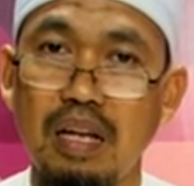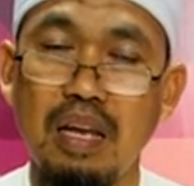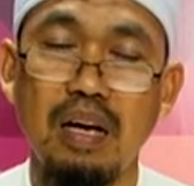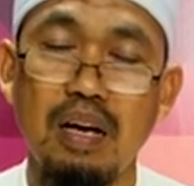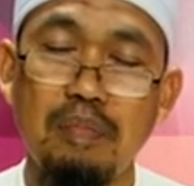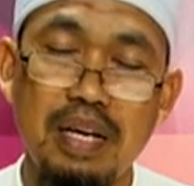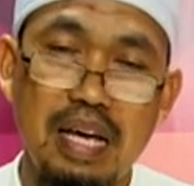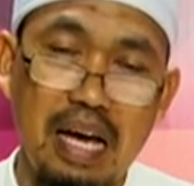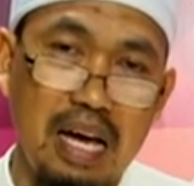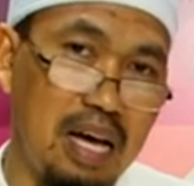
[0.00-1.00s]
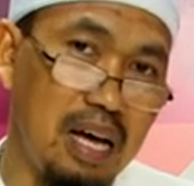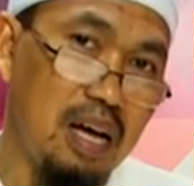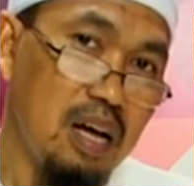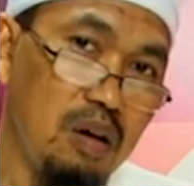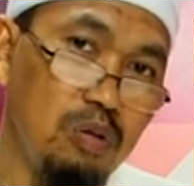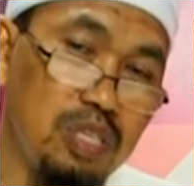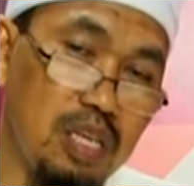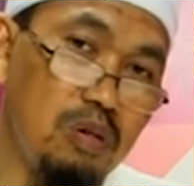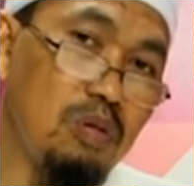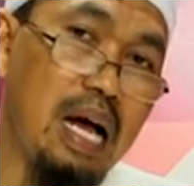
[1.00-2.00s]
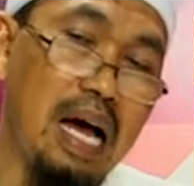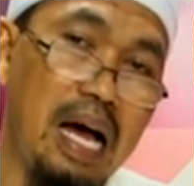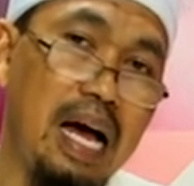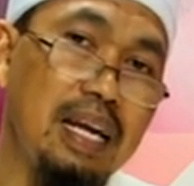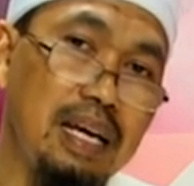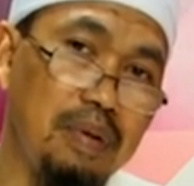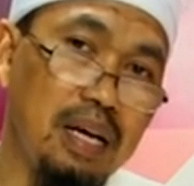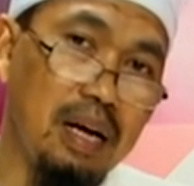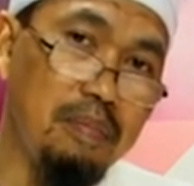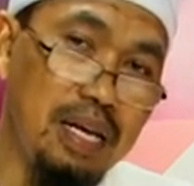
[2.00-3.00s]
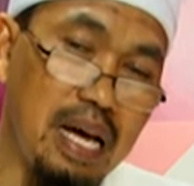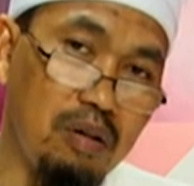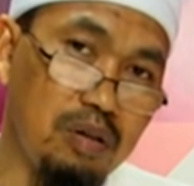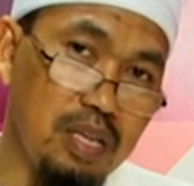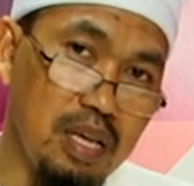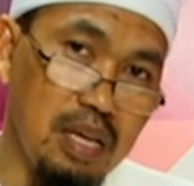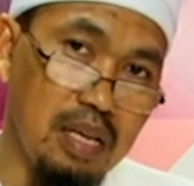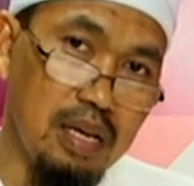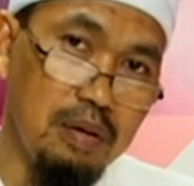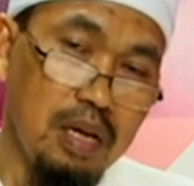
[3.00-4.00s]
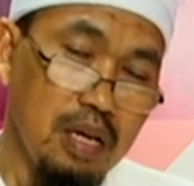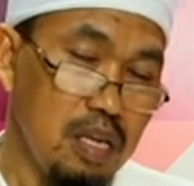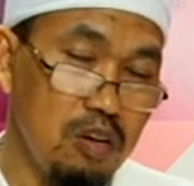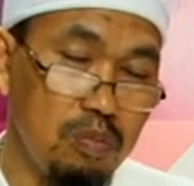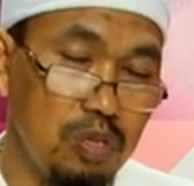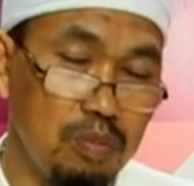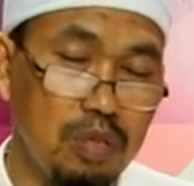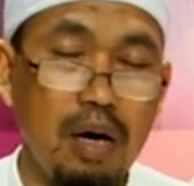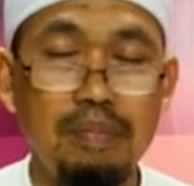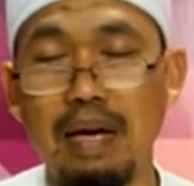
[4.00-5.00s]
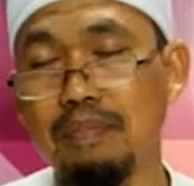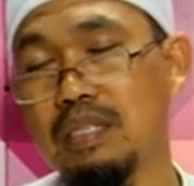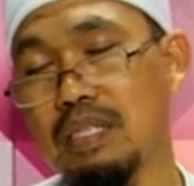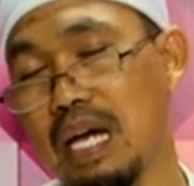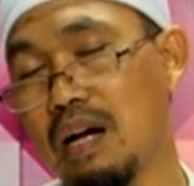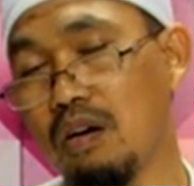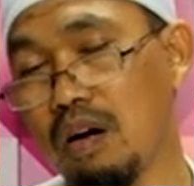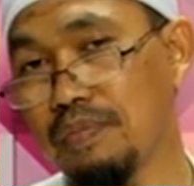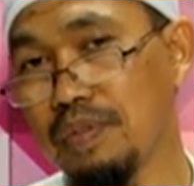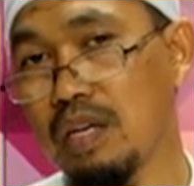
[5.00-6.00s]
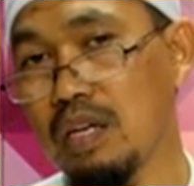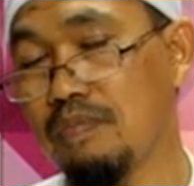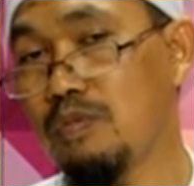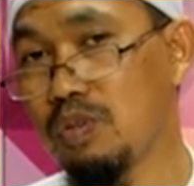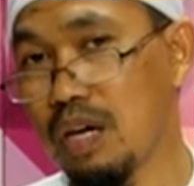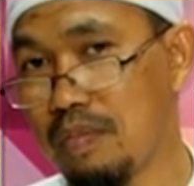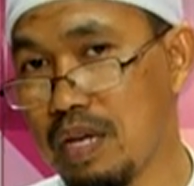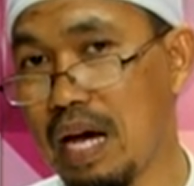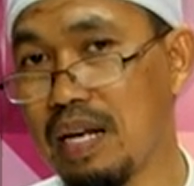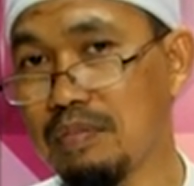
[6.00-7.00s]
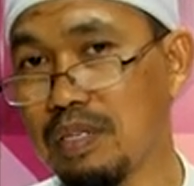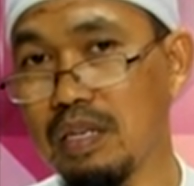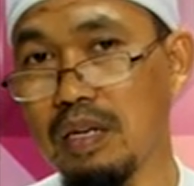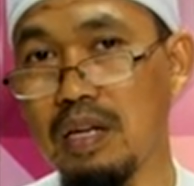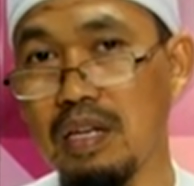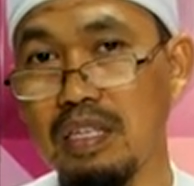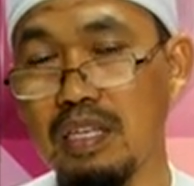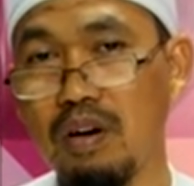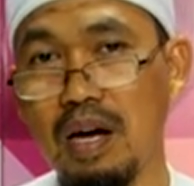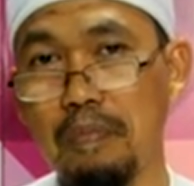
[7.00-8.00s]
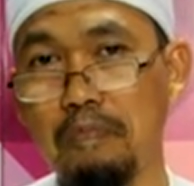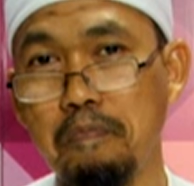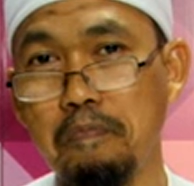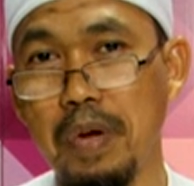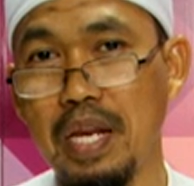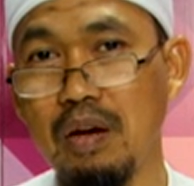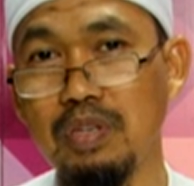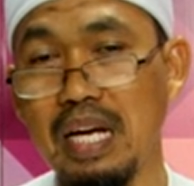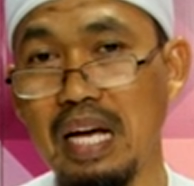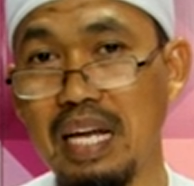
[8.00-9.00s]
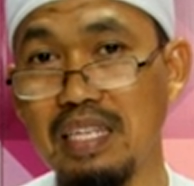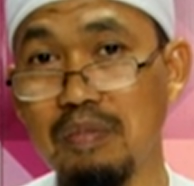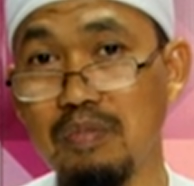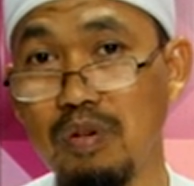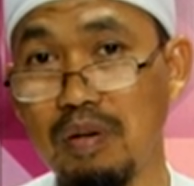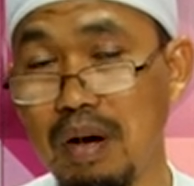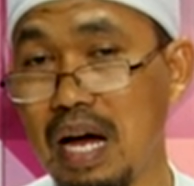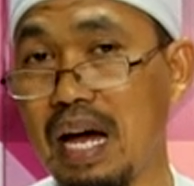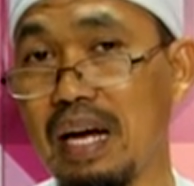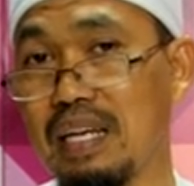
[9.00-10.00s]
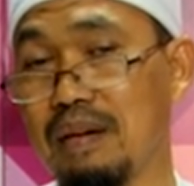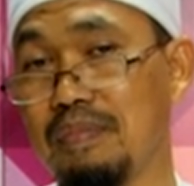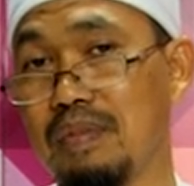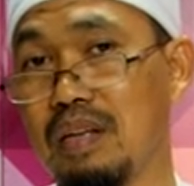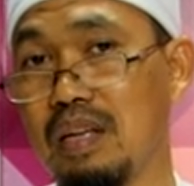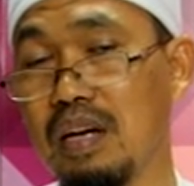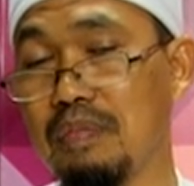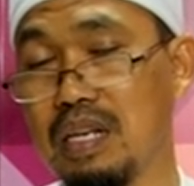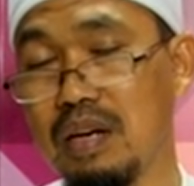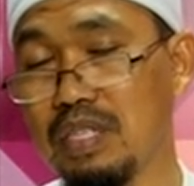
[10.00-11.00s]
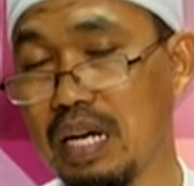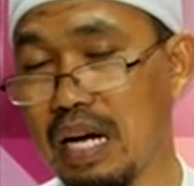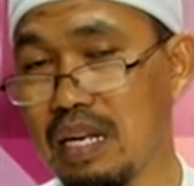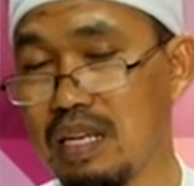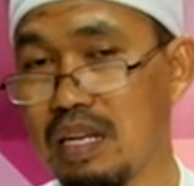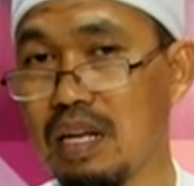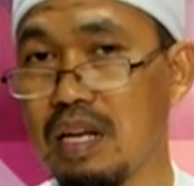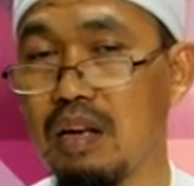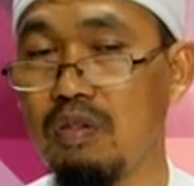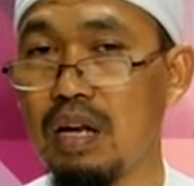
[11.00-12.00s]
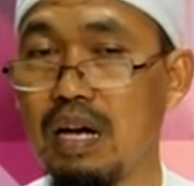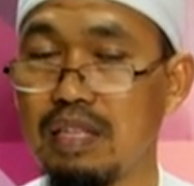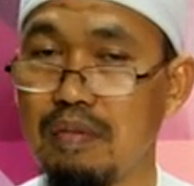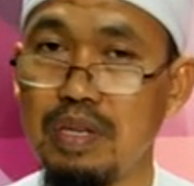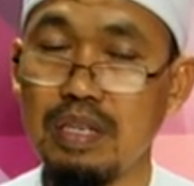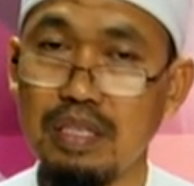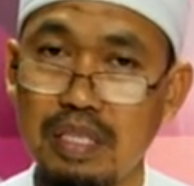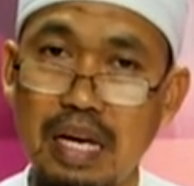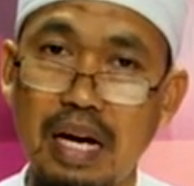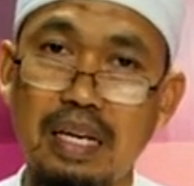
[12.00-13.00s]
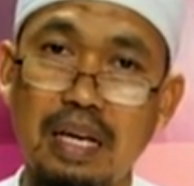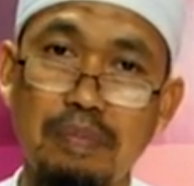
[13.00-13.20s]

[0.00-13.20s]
แล้วก็บรรดาลูกศิษย์ลูกหานะครับแล้วก็บรรดาคนที่นะนิยมชมชอบตามทัศนะของอิบนุตัยมียะห์นะครับซึ่งถือว่าเป็นนักวิชาการจำนวนมากนะครับแล้วก็เป็นนักวิชาการที่ล้วนแล้วแต่มีชื่อเสียงนะค